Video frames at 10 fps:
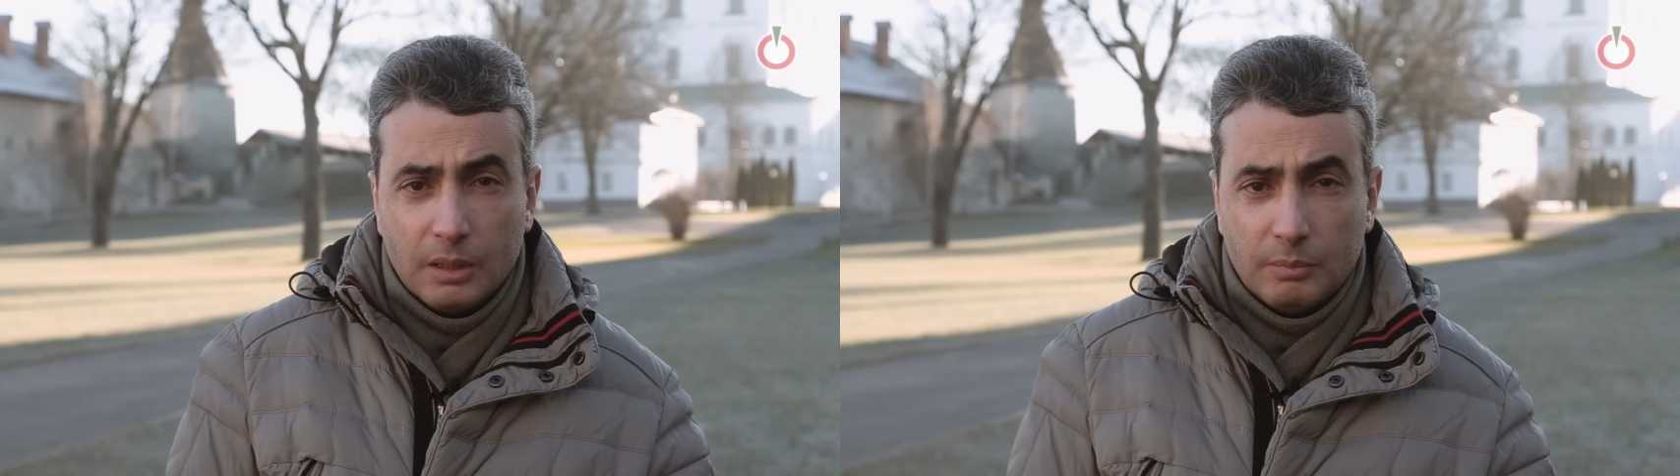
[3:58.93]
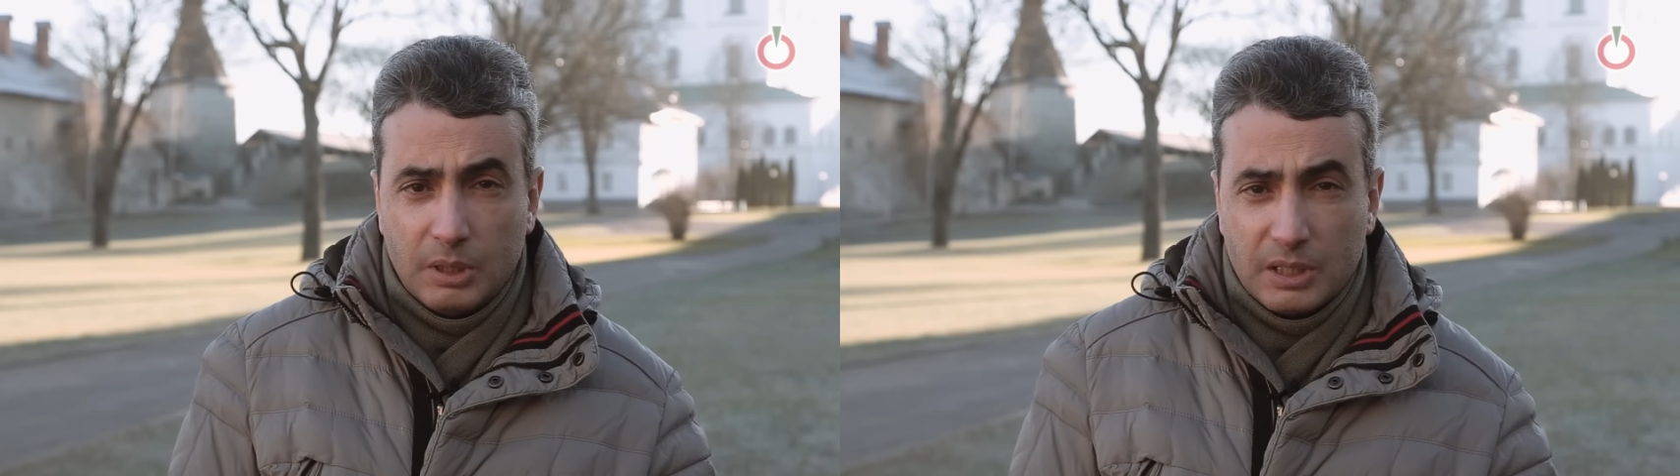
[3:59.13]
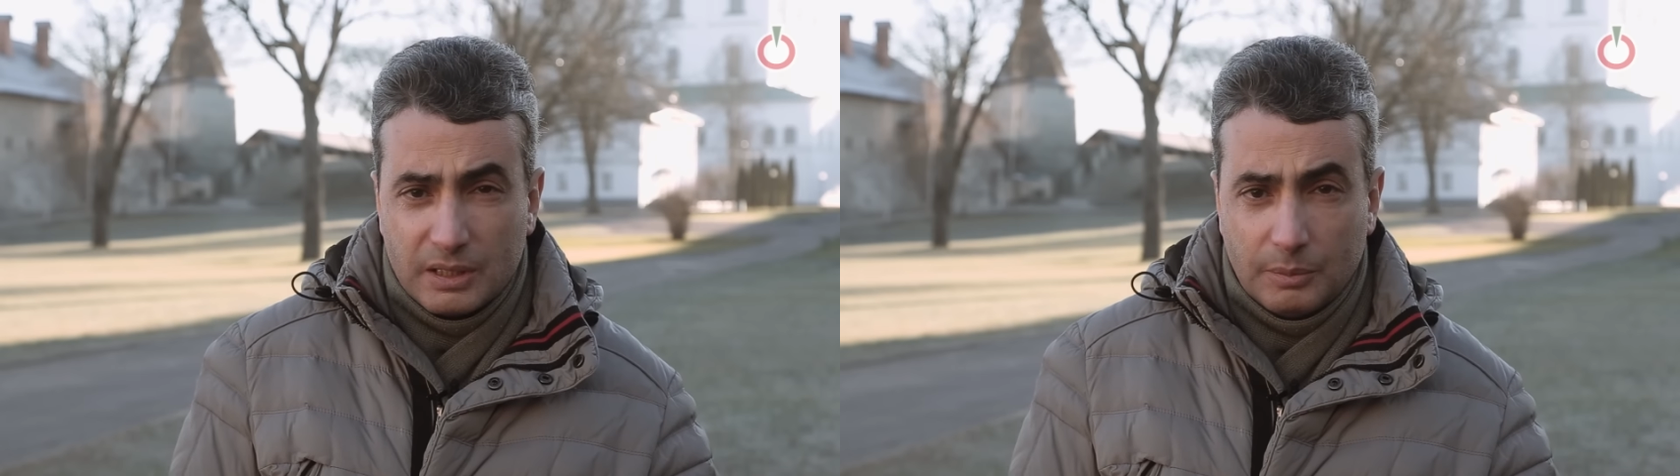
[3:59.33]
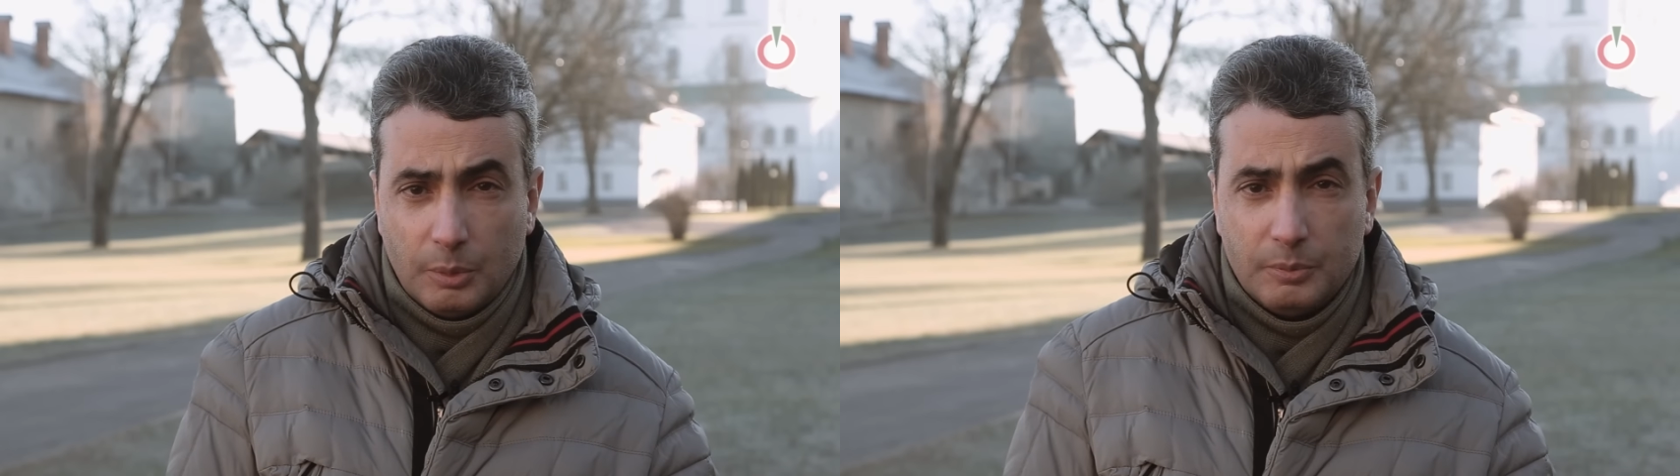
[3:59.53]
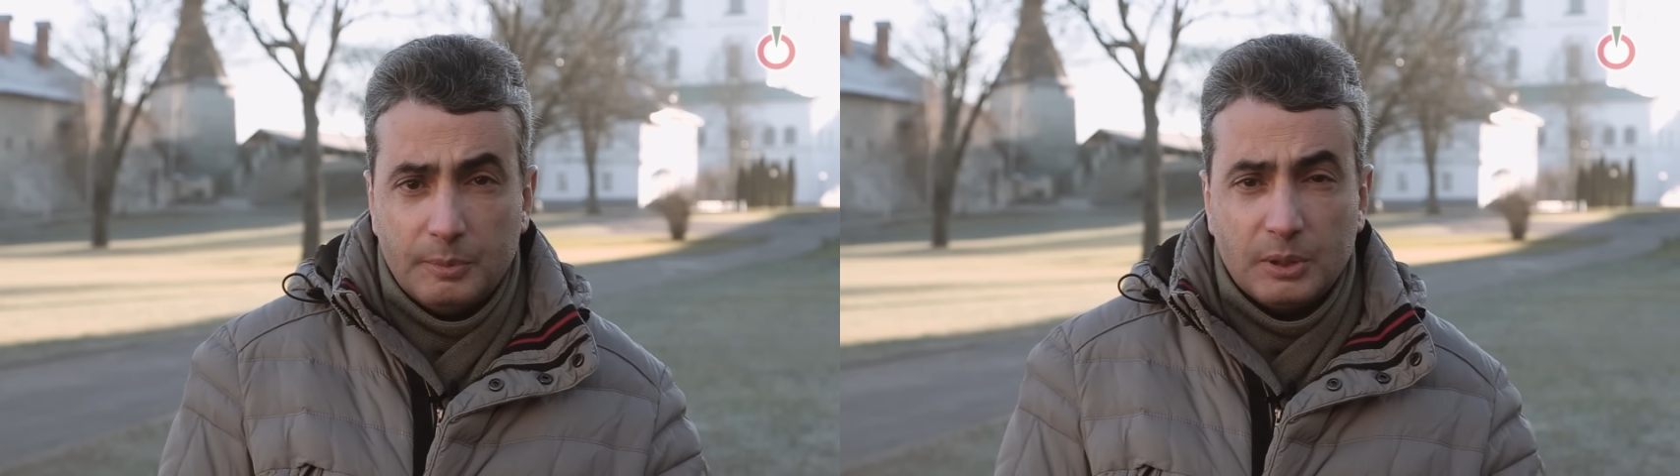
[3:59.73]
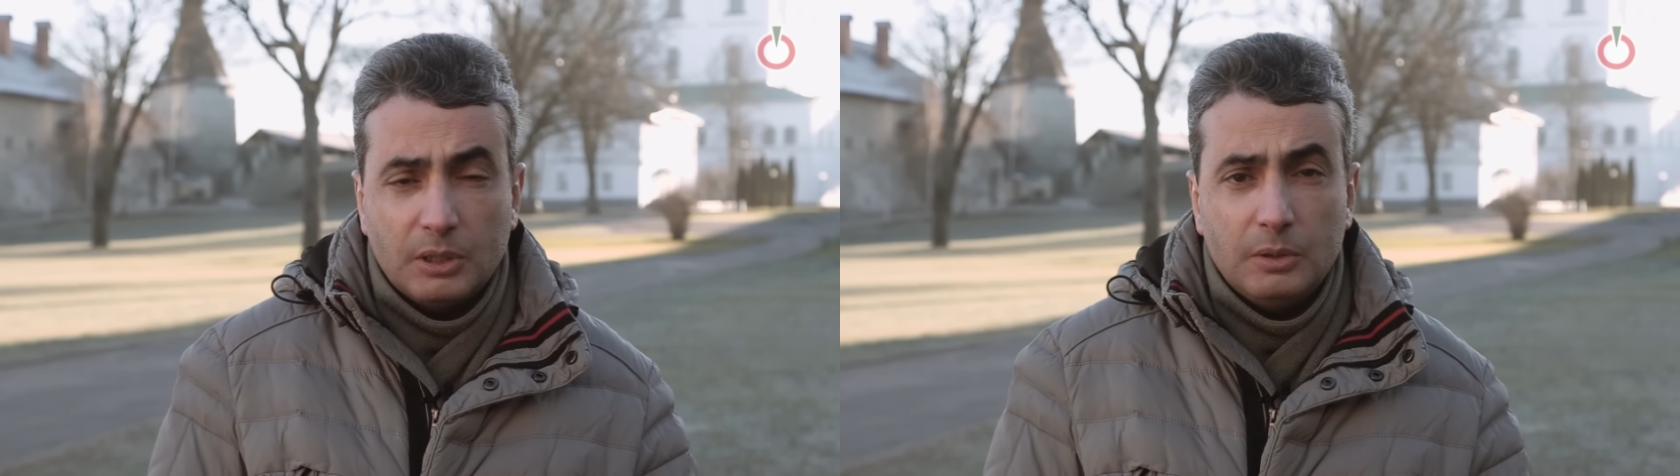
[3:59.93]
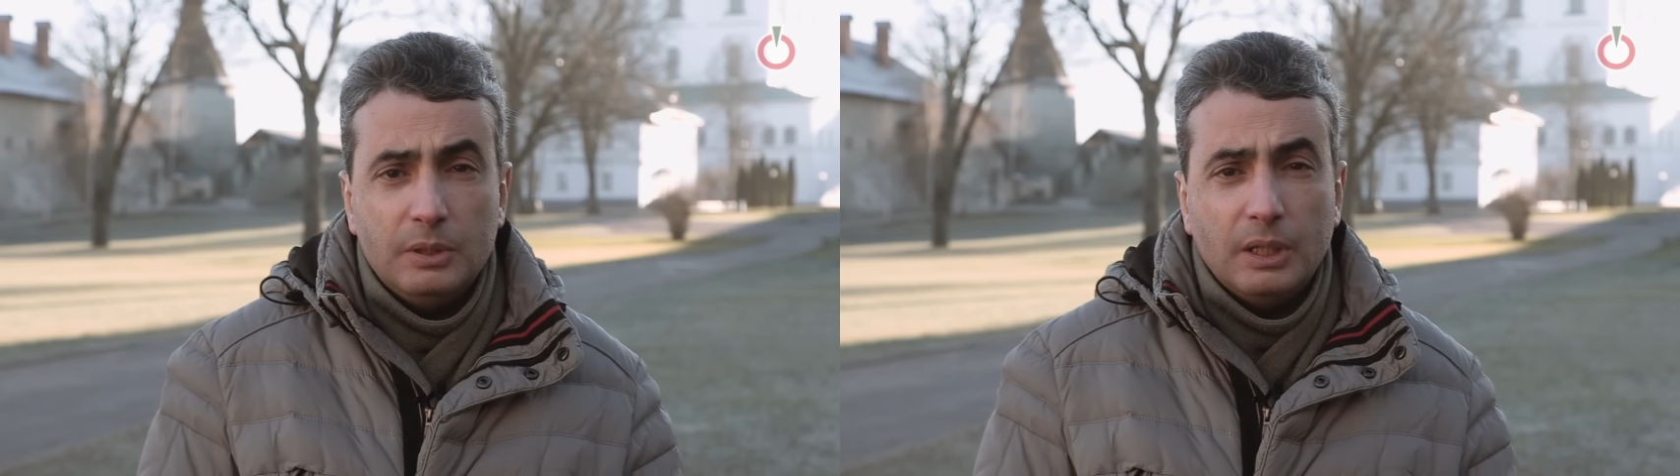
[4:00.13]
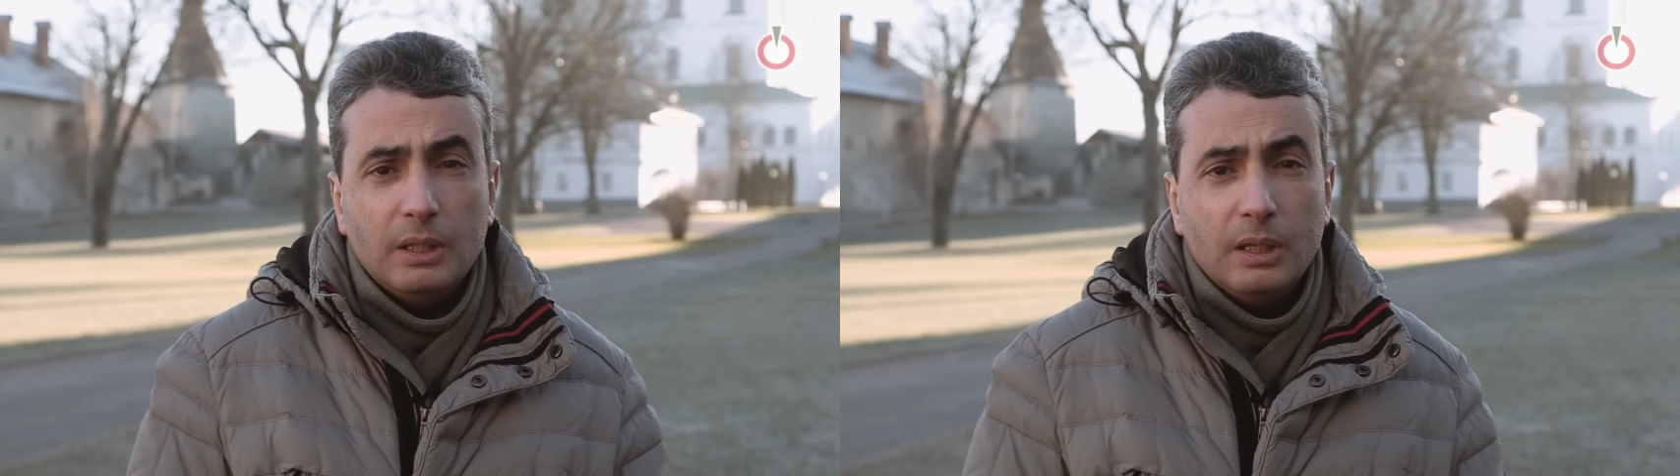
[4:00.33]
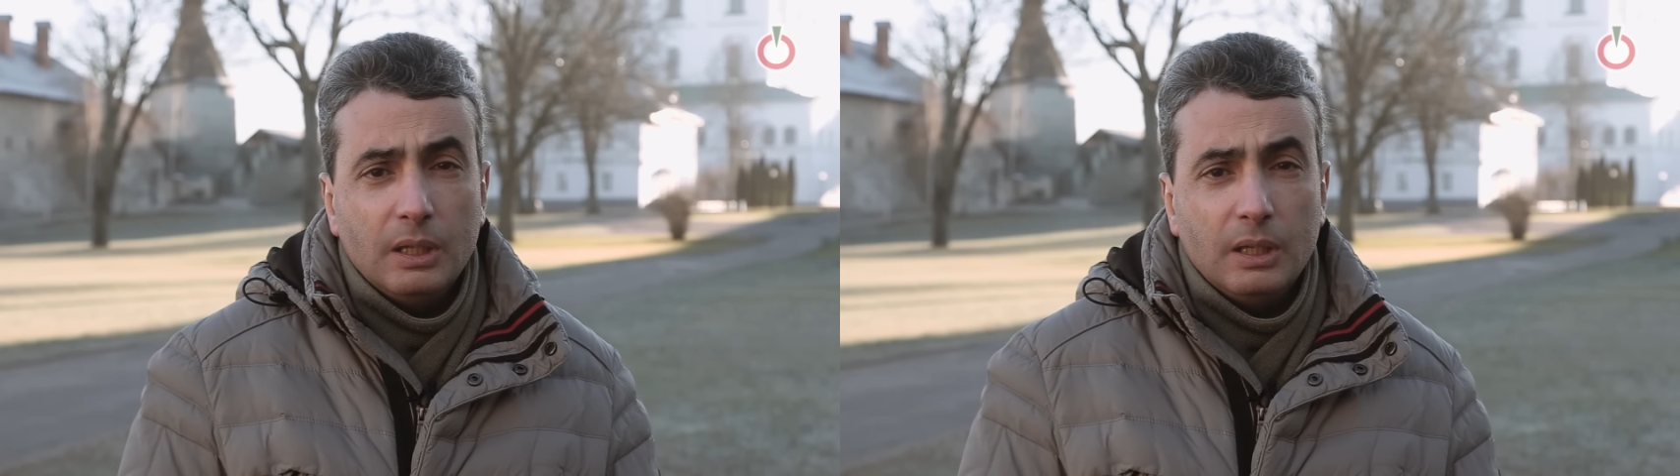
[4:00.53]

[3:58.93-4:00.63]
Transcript: Мы запомним этих людей.